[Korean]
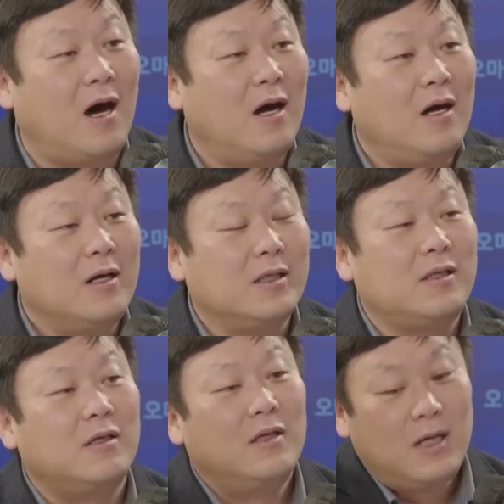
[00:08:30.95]
아.
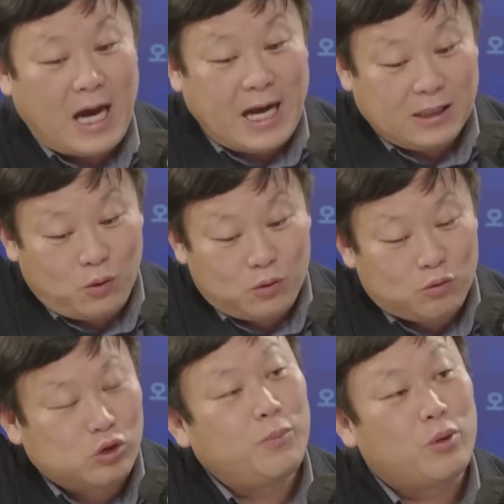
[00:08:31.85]
그래서 하위소득
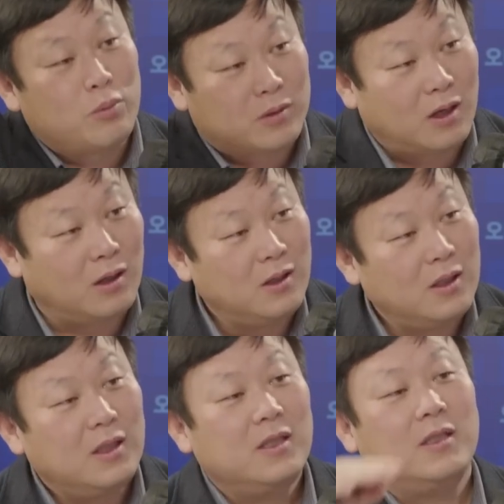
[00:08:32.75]
90%부터
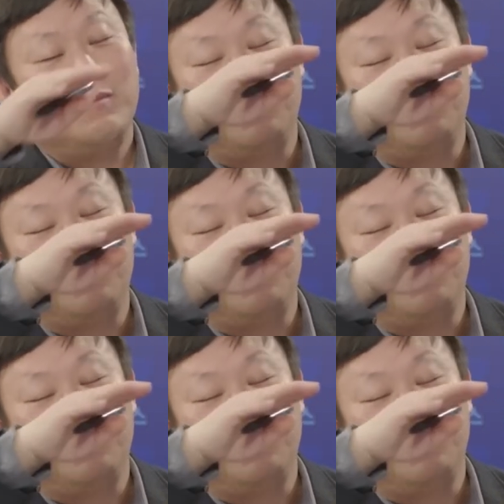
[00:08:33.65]
예.